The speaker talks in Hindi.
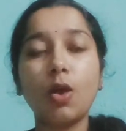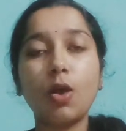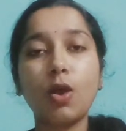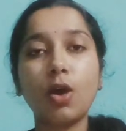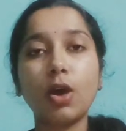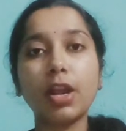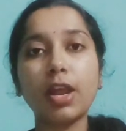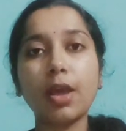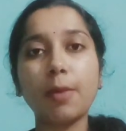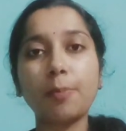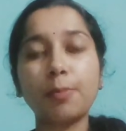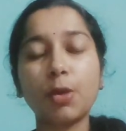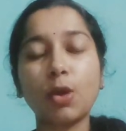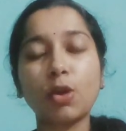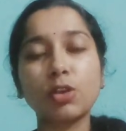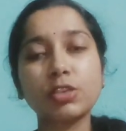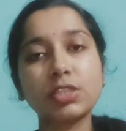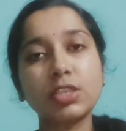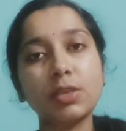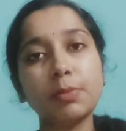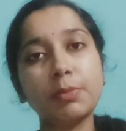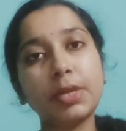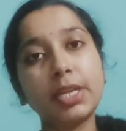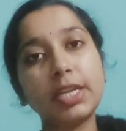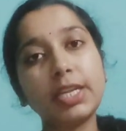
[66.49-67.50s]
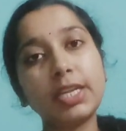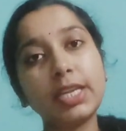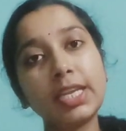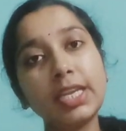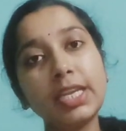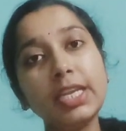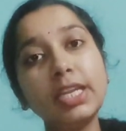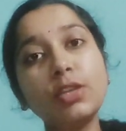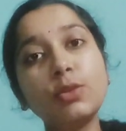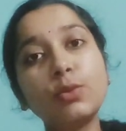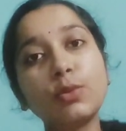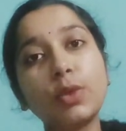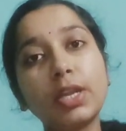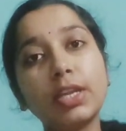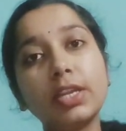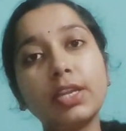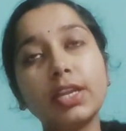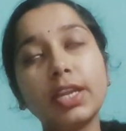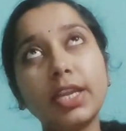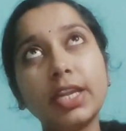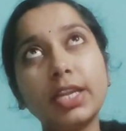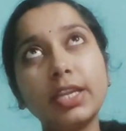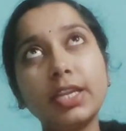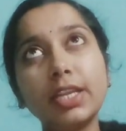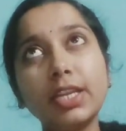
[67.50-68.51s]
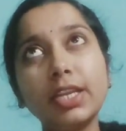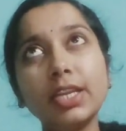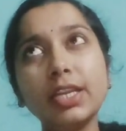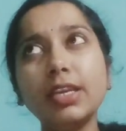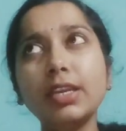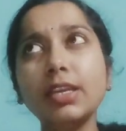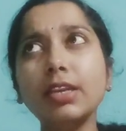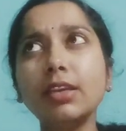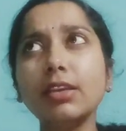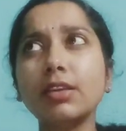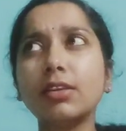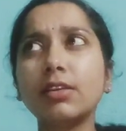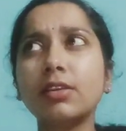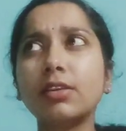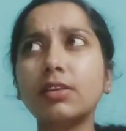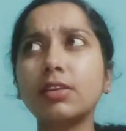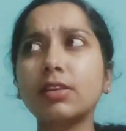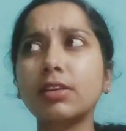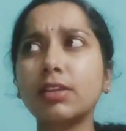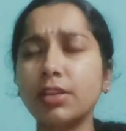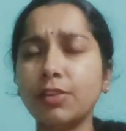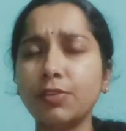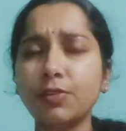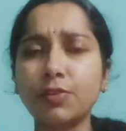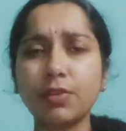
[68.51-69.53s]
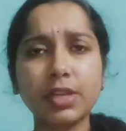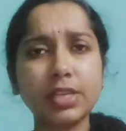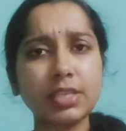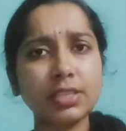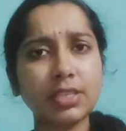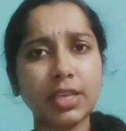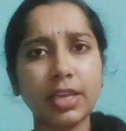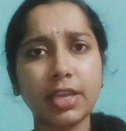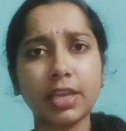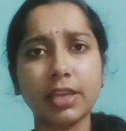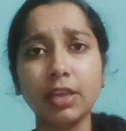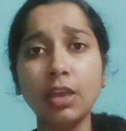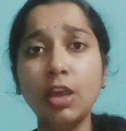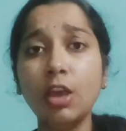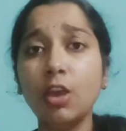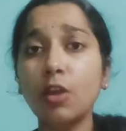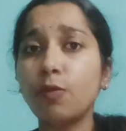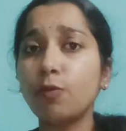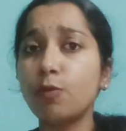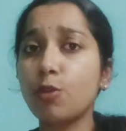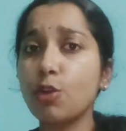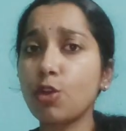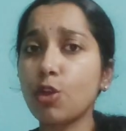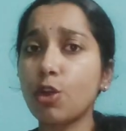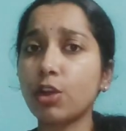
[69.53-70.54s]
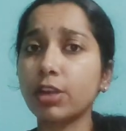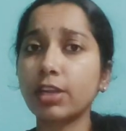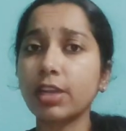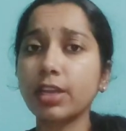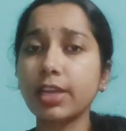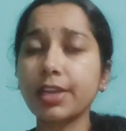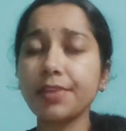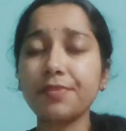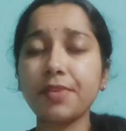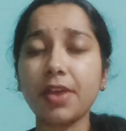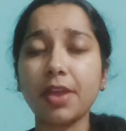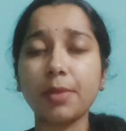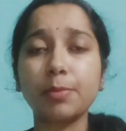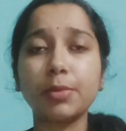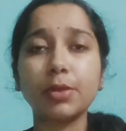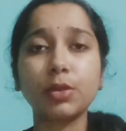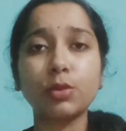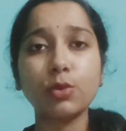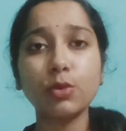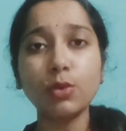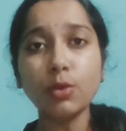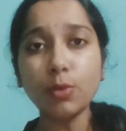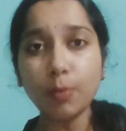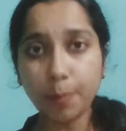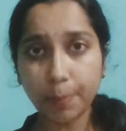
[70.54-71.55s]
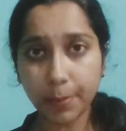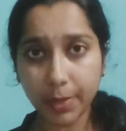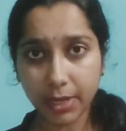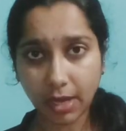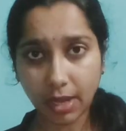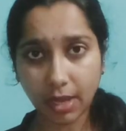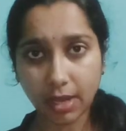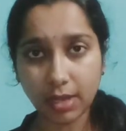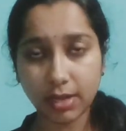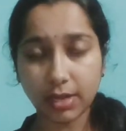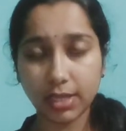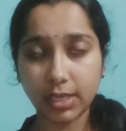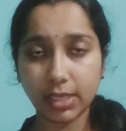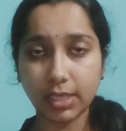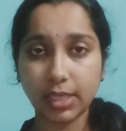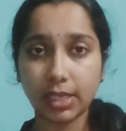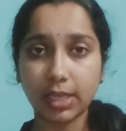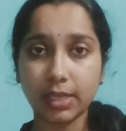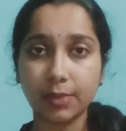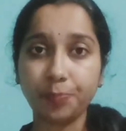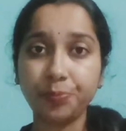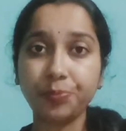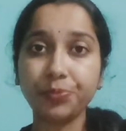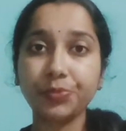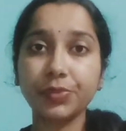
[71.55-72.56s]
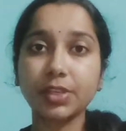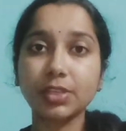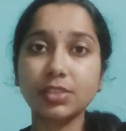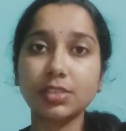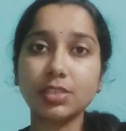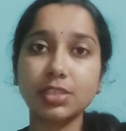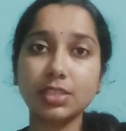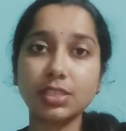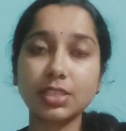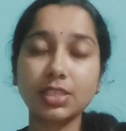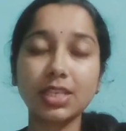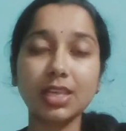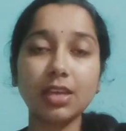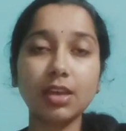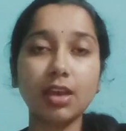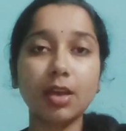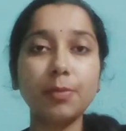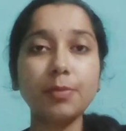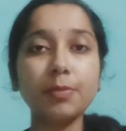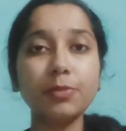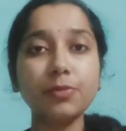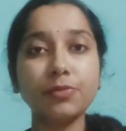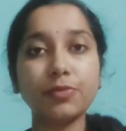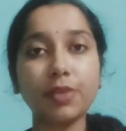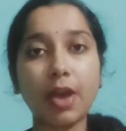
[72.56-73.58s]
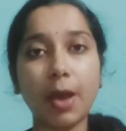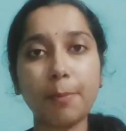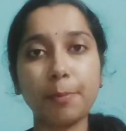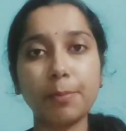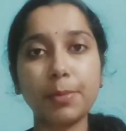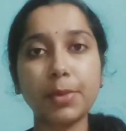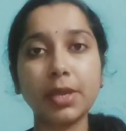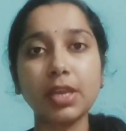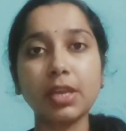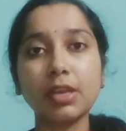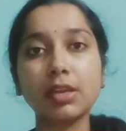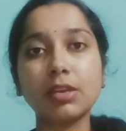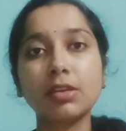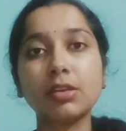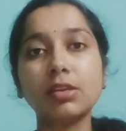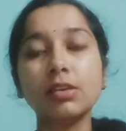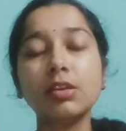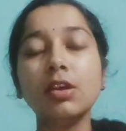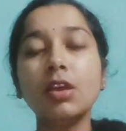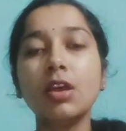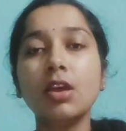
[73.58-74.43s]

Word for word: और अप्रॉक्सीमेट ही एट्टी कंट्रीज़ हैं वो कॉटन के फाइबर को बना रही है जिससे हम फैब्रिक